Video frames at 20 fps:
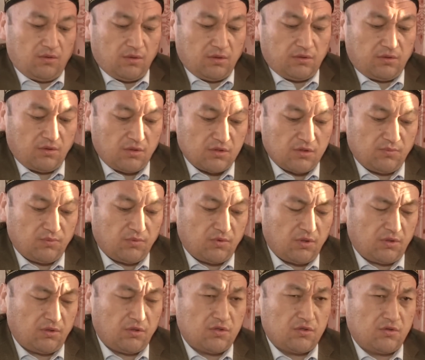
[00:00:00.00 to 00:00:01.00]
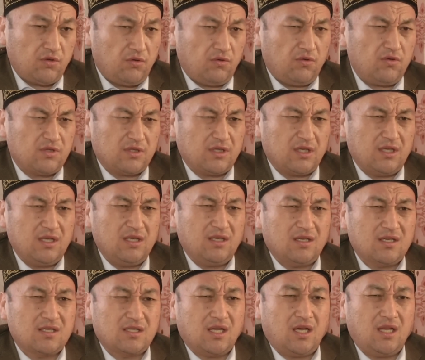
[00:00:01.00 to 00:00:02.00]
oturğuzup tötküç gündüz
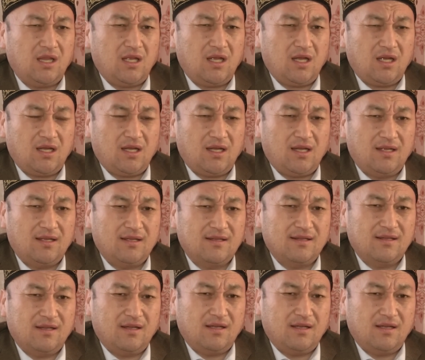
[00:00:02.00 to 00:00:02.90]
kıyın kıstaqlarga